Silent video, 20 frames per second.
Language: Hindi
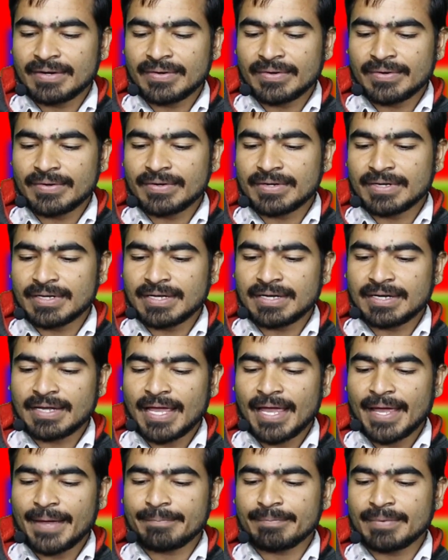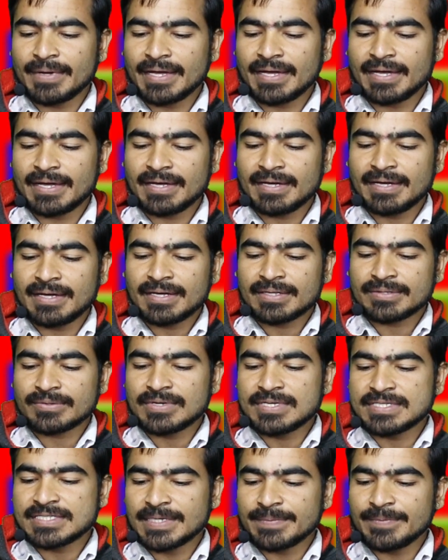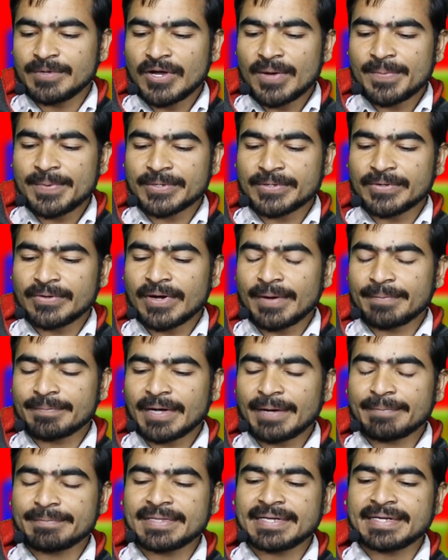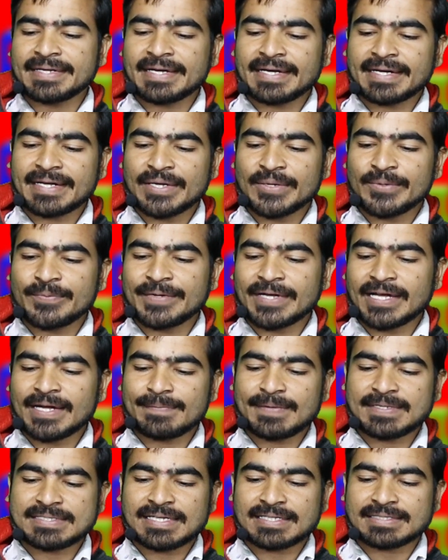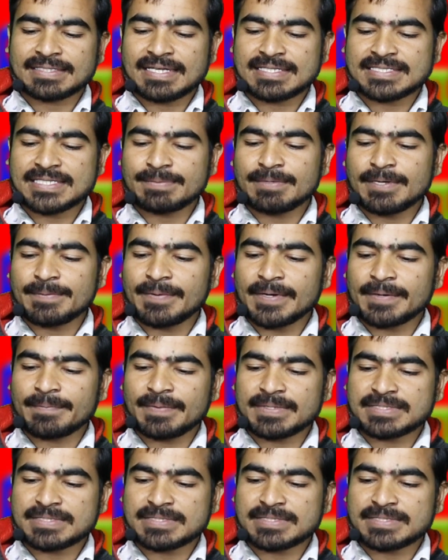और ये ऐप है तो इन सभी ऑफर को हम कंप्लीट करके रुपए कमा सकते हैं सभी पर